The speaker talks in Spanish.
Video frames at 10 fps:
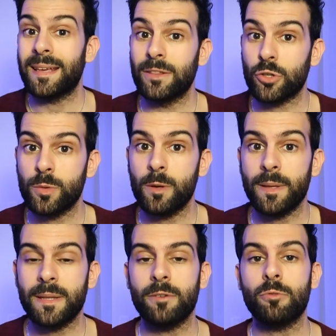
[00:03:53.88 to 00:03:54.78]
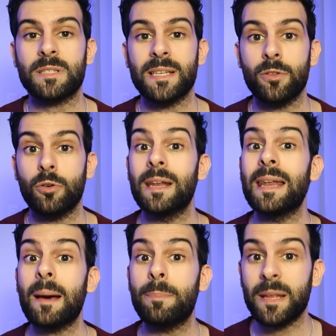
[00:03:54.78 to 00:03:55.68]
y que en 2021 ha sido
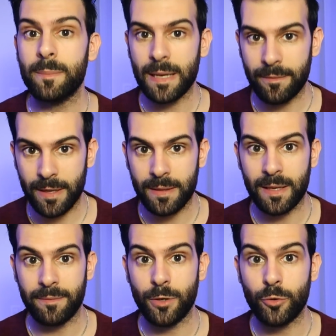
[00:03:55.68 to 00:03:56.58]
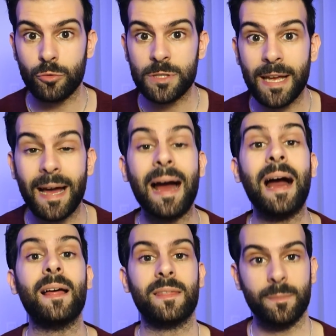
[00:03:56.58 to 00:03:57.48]
la primera vez que Bielorrusia
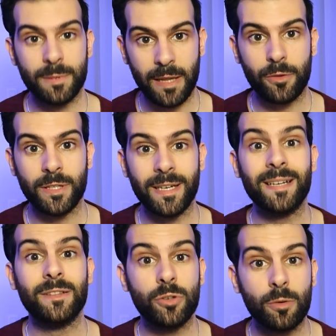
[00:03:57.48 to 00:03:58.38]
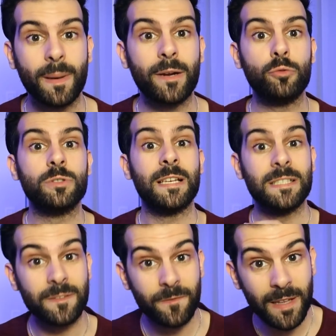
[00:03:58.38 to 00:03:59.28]
ha aceptado tener tropas
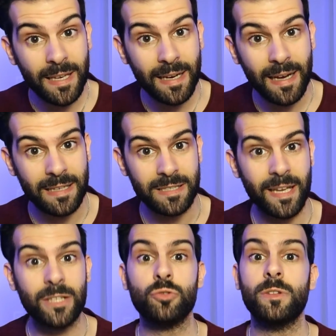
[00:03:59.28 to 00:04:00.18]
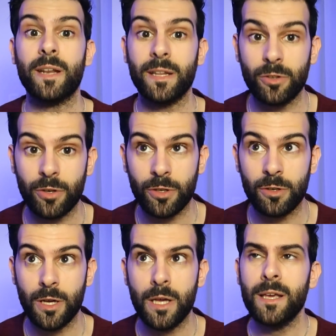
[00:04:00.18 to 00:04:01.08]
rusas fijas en su
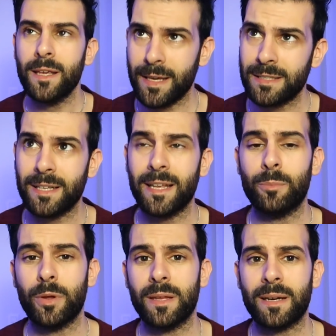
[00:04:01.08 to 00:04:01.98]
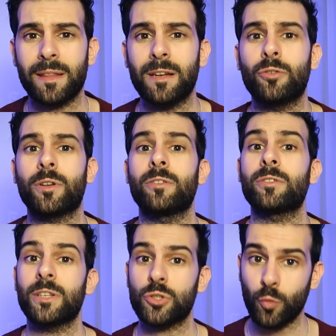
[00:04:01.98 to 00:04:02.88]
territorio y que estarían muy cerca del
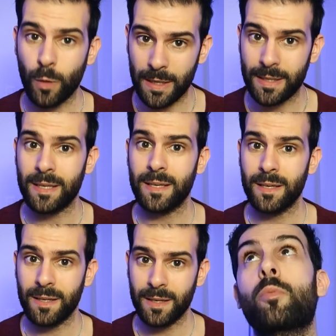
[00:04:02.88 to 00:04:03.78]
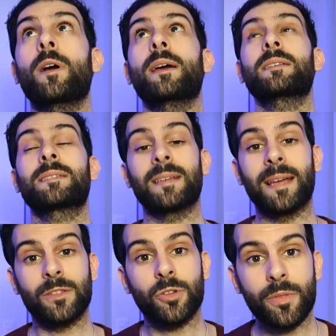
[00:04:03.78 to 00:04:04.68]
corredor de Suwalki, pues
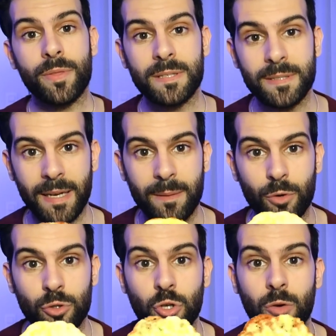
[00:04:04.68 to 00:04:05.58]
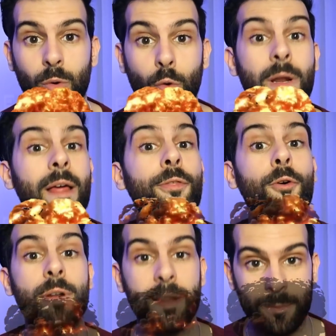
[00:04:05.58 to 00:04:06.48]
entonces tenemos como una
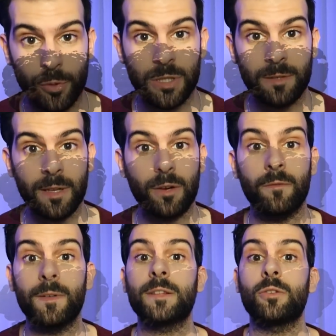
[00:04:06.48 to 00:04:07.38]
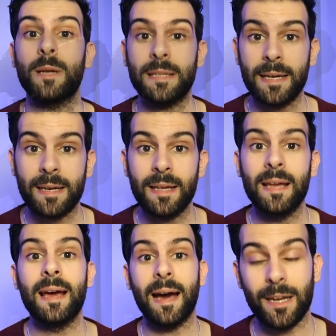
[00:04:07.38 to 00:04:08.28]
zona de posible conflicto militar
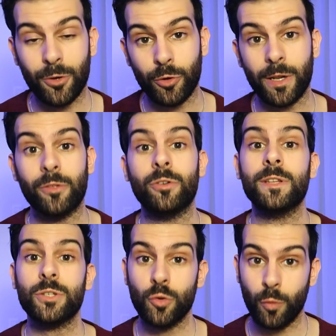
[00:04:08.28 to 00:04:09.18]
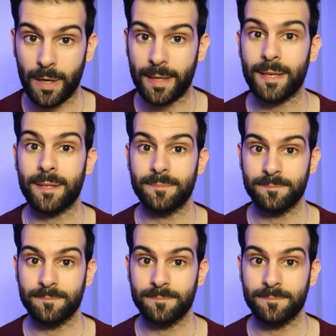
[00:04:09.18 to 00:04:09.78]
al corredor de Suwalki.